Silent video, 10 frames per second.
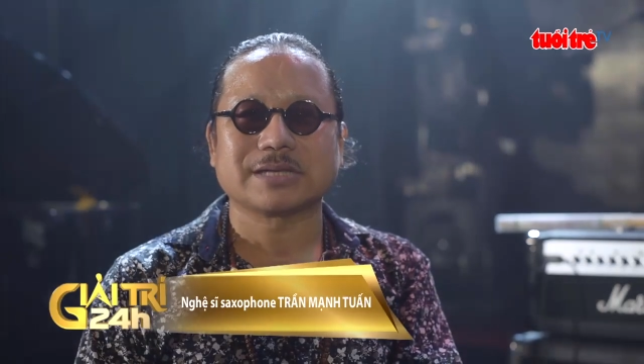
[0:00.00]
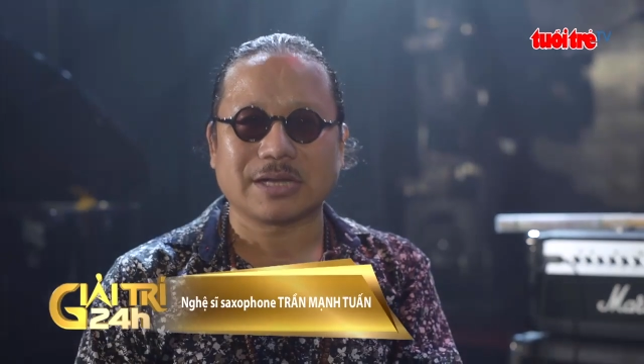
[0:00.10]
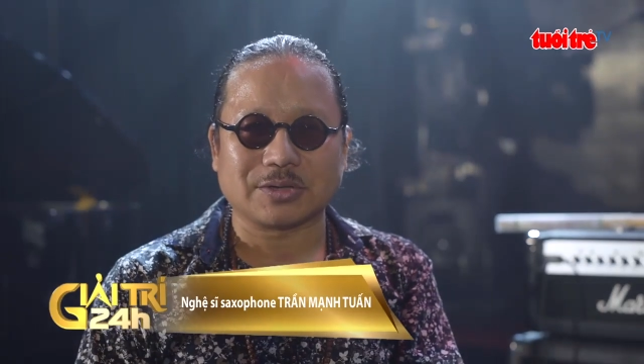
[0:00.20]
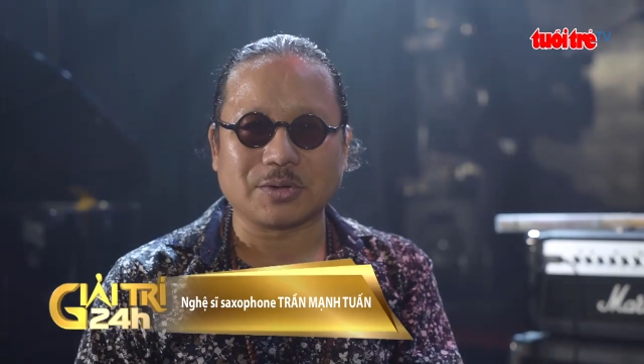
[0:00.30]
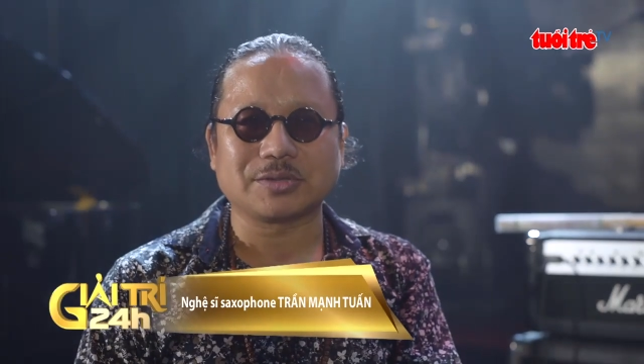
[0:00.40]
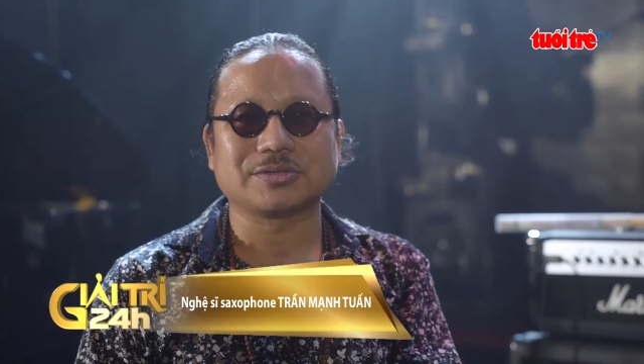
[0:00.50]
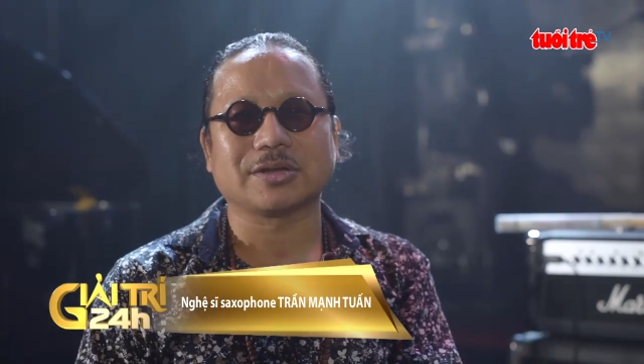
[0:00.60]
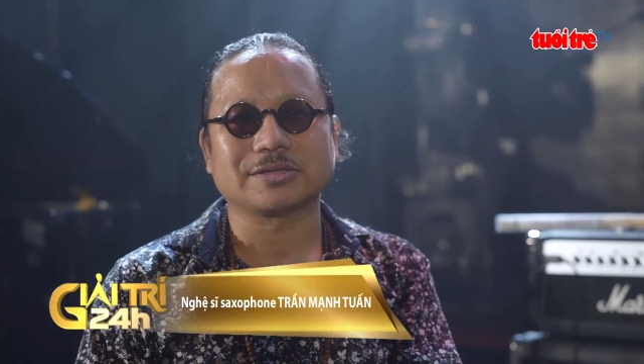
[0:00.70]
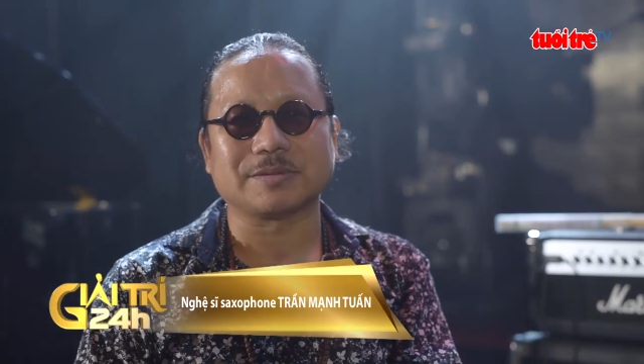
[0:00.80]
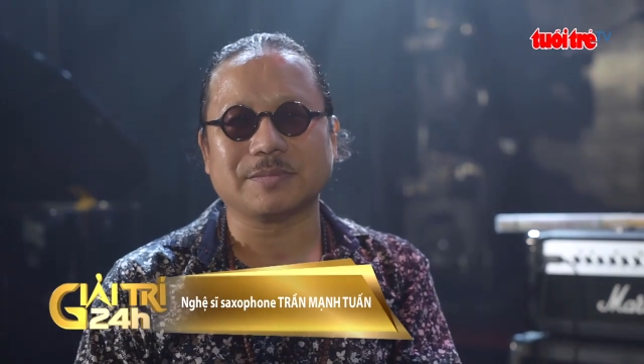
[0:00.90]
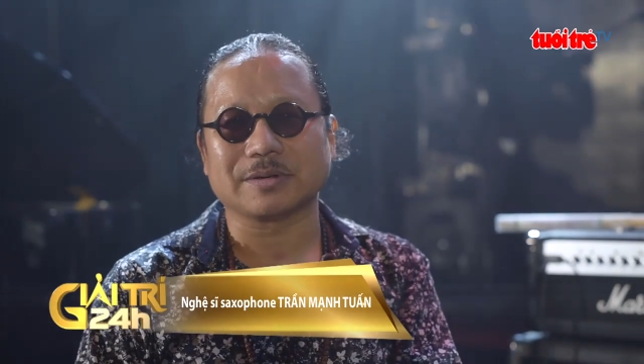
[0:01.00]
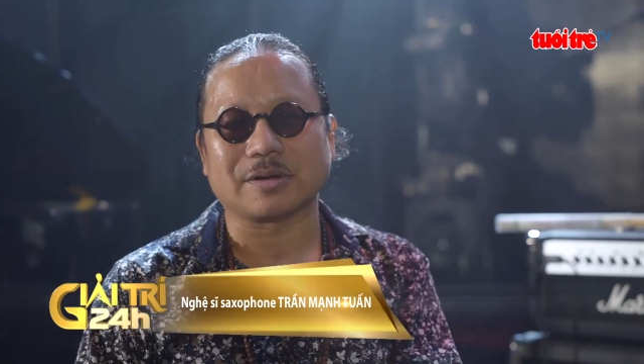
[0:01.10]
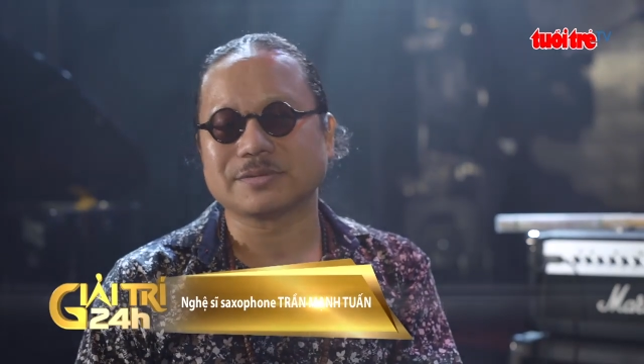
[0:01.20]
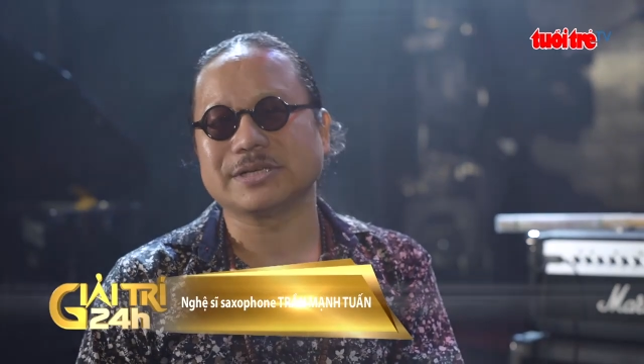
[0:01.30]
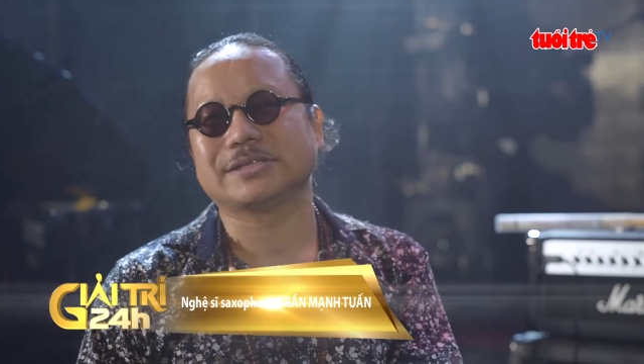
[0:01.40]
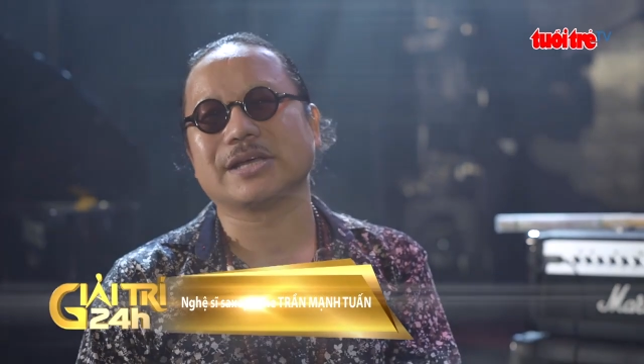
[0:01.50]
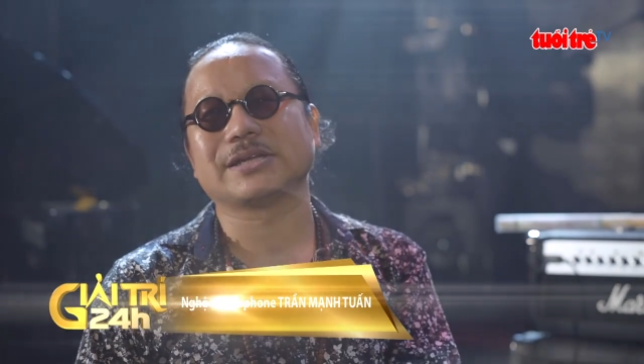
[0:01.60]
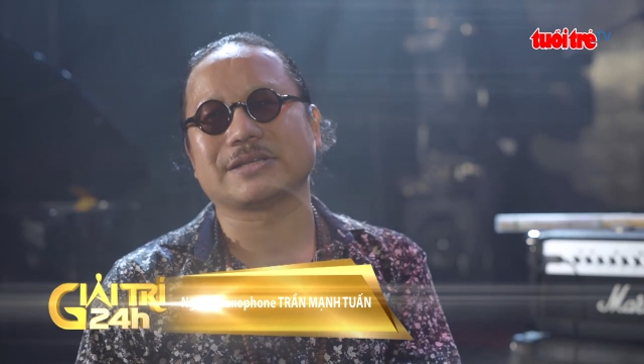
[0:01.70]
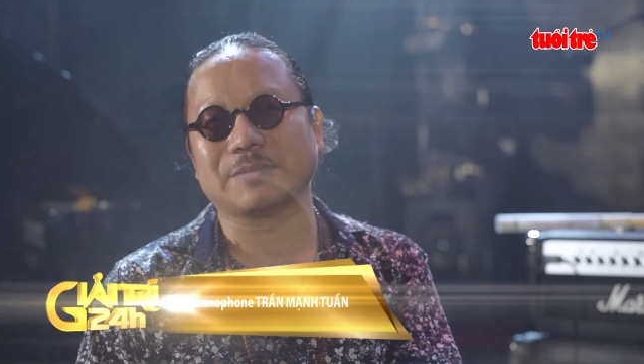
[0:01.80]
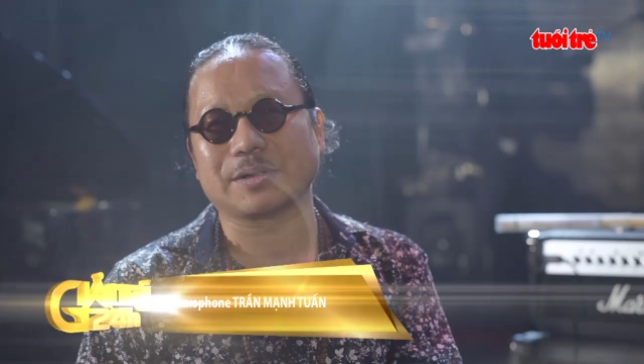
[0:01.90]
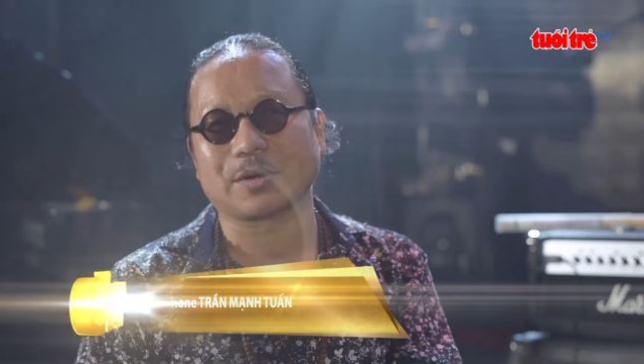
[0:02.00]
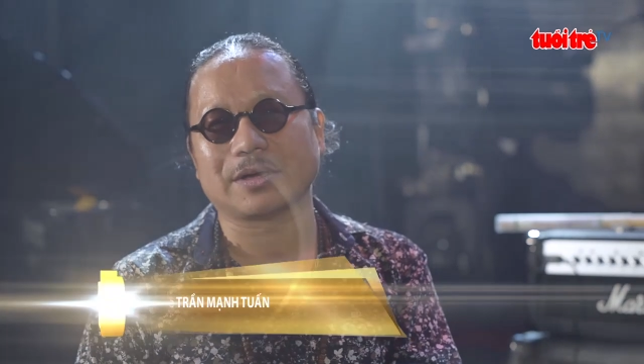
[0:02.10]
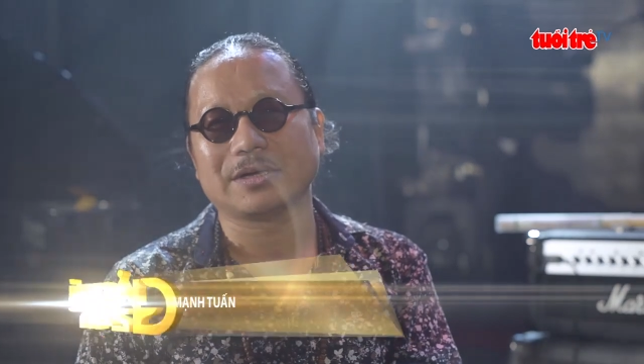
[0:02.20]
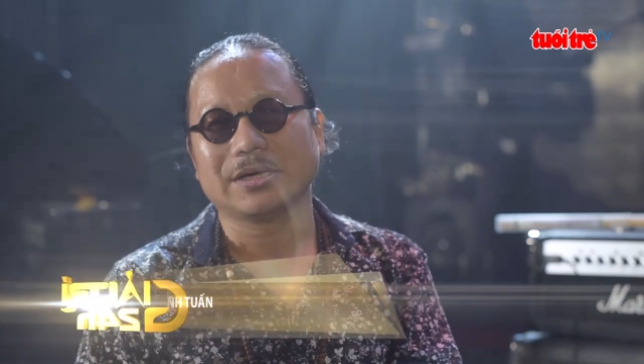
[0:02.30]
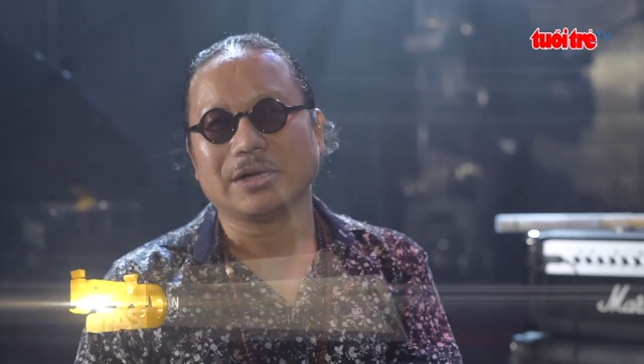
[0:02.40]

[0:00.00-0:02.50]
rất là tốt cho Trần Minh, không chỉ riêng Trần Minh Tuấn